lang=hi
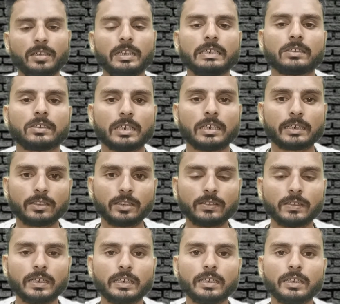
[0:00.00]
एक्सट्रैक्ट
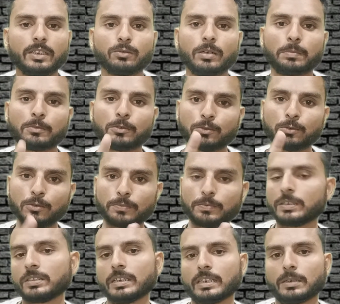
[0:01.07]
जैसे ही करेंगे तो आपको दो
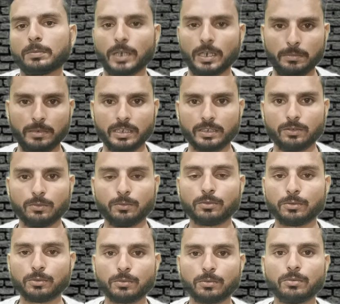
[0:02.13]
फिर से रेयर फाइल मिलेंगे उन
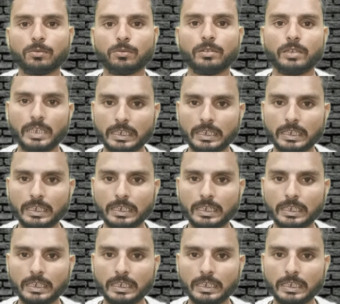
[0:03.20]
दोनों को